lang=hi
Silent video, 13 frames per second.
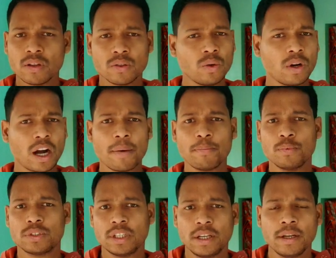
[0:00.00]
तो आप
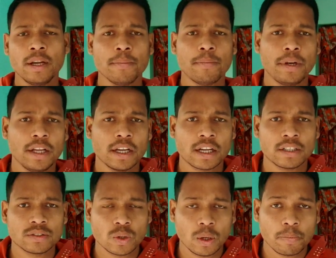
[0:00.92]
उसे प्ले
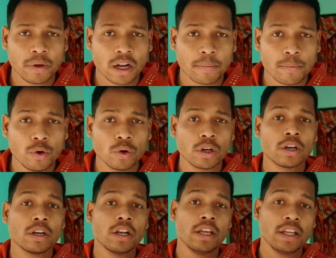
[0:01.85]
कंसोल पर अपलोड
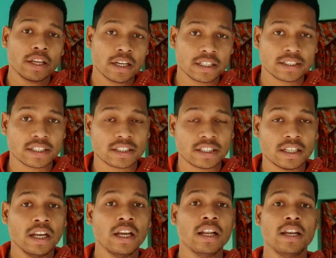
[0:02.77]
नहीं कर
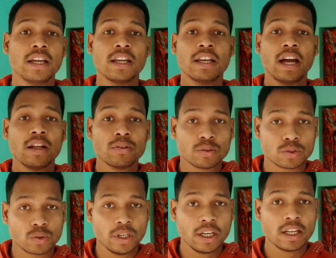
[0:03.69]
सकते लेकिन हाँ
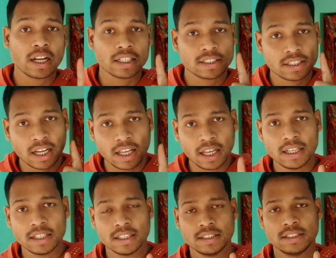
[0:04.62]
दोस्तों एक रास्ता है
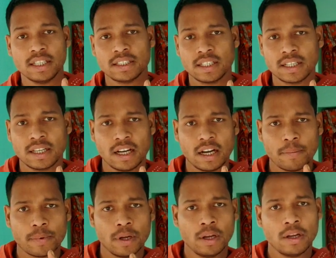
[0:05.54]
जैसे कि
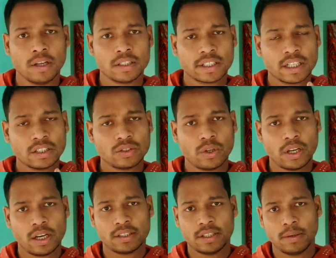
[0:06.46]
आप स्केच
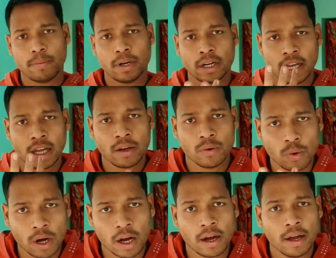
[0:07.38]
वेयर से बनाया
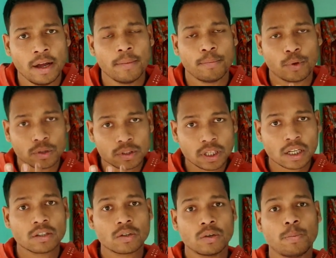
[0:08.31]
हुआ
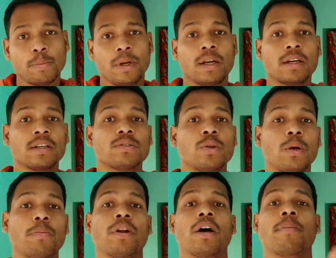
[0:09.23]
प्रोजेक्ट को प्ले कंसोल
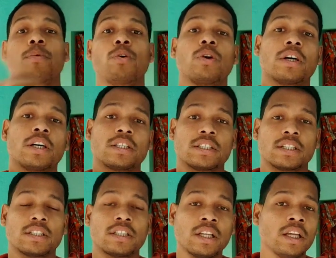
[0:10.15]
पर अपलोड कर
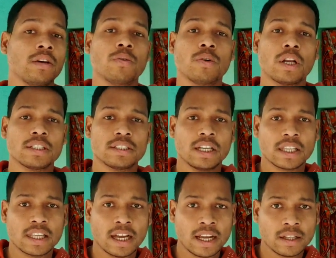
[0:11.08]
सकते हैं वो रास्ता
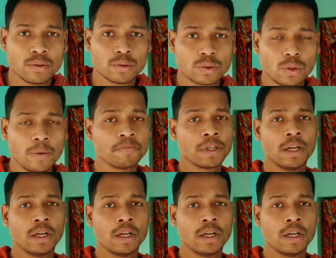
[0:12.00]
क्या है दोस्तों